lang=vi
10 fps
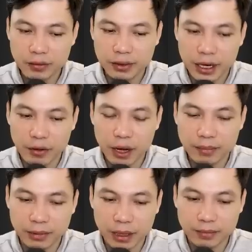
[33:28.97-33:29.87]
Theo
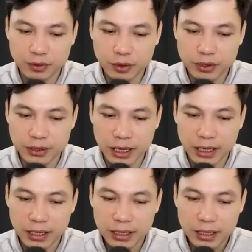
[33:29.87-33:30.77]
lý lẽ bình thường thì
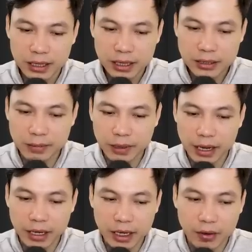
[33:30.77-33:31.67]
con vật này
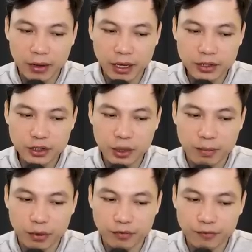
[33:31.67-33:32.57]
sẽ là tay
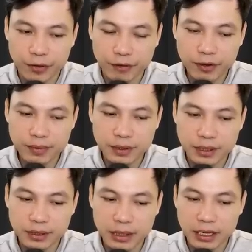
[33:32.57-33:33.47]
sai đắc lực của người
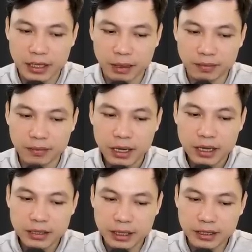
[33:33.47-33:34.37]
tạo ra nó,
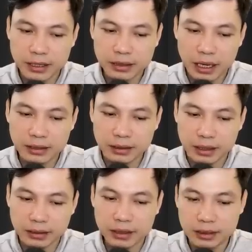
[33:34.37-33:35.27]
thật là phí.
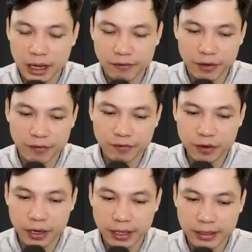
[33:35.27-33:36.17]
Giá
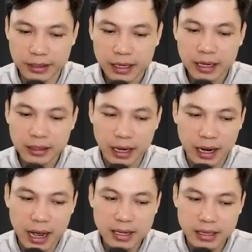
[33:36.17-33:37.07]
kể ta bắt được
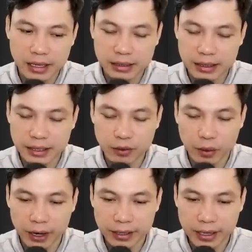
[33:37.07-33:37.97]
con này làm sủng
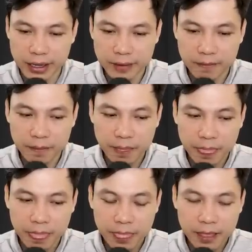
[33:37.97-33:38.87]
thú thì
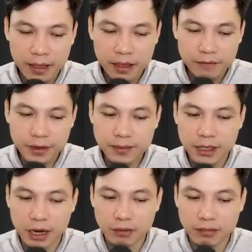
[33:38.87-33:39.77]
khéo con mẹ nó lại
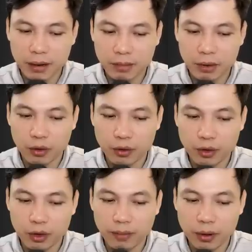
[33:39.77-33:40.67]
vô địch thiên
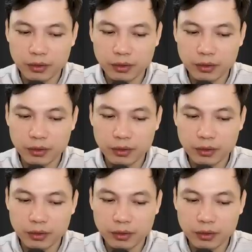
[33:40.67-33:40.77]
hạ.